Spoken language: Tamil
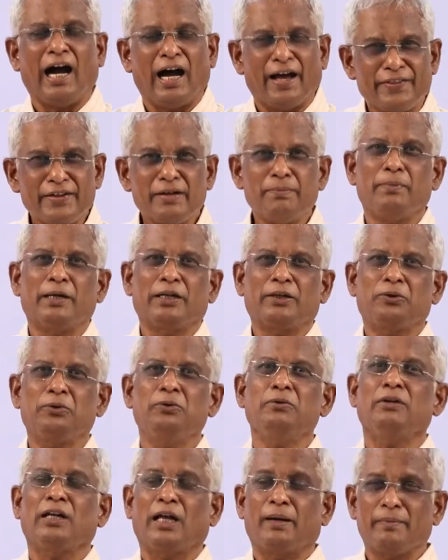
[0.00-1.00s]
அதை
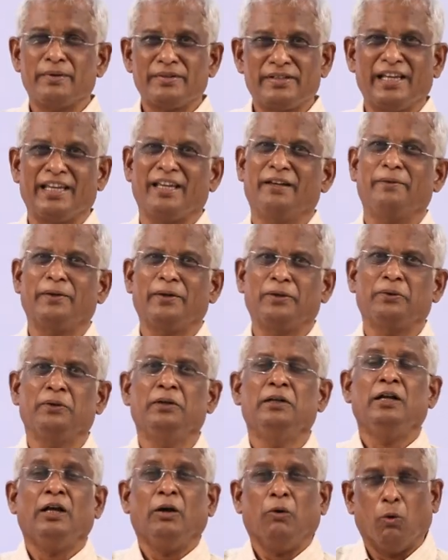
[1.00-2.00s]
மட்டும் நாம் செய்ய வேணும்
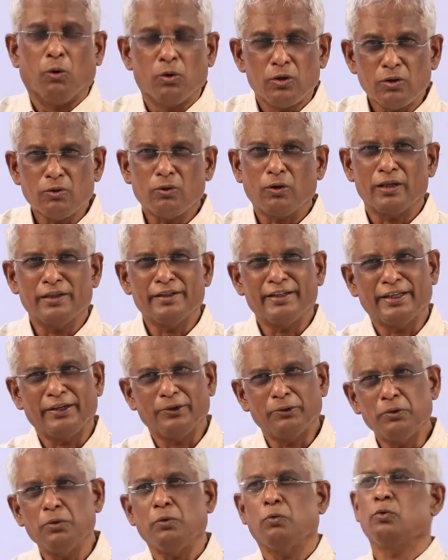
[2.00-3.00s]
ஒரு
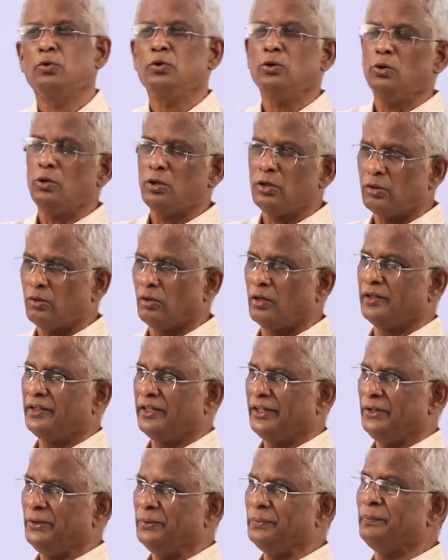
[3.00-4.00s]
குழந்தையும் இன்னொரு
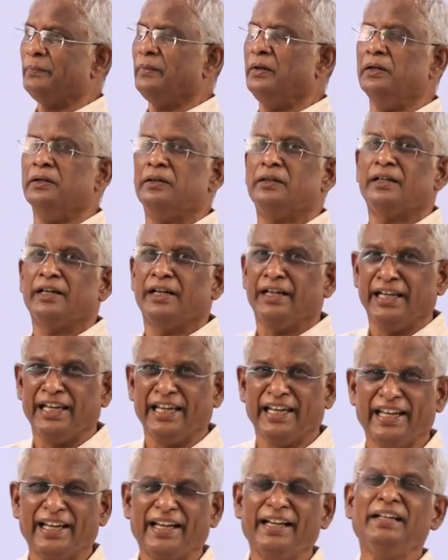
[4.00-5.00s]
குழந்தையும்
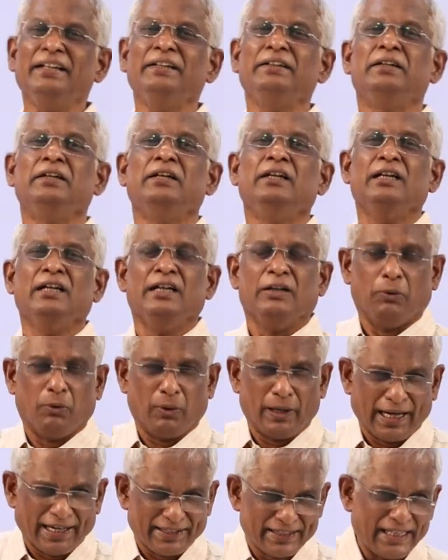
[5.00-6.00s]

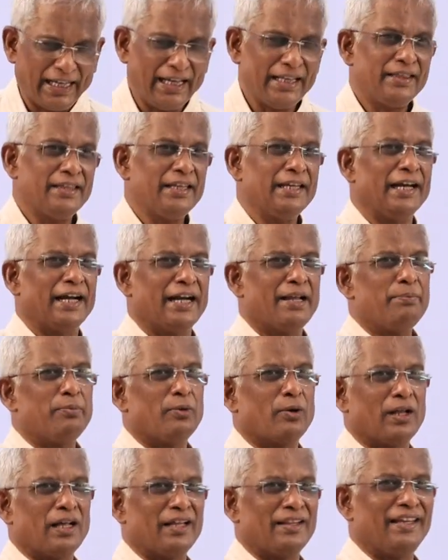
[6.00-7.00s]
நீங்கள் சேர்த்து எடை
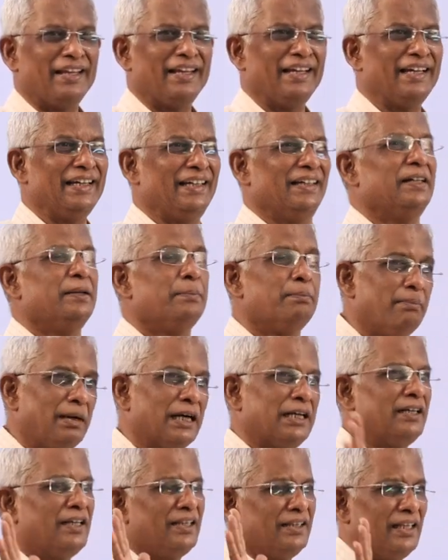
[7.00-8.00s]
போடாதீங்க
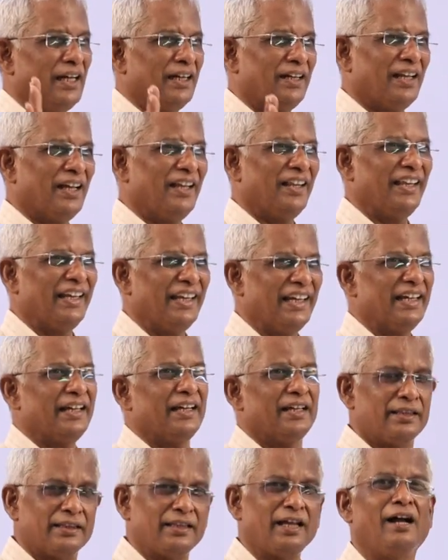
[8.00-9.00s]
மட்டம் தட்டாதீங்க
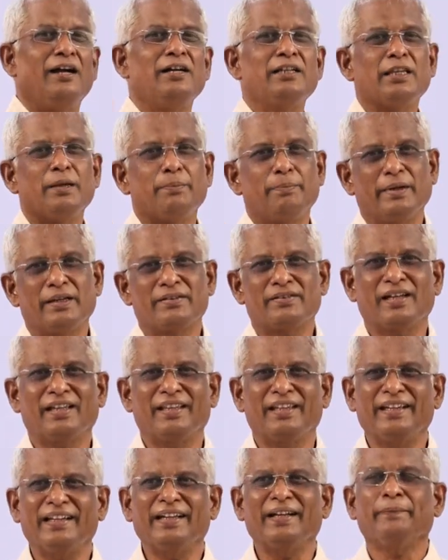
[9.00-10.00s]
தாழ்த்தி
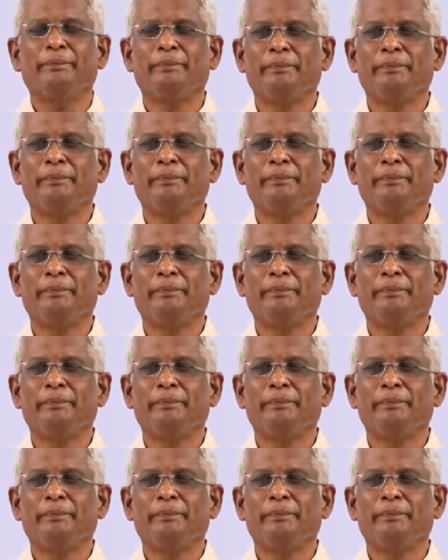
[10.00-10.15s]
பேசாதீங்க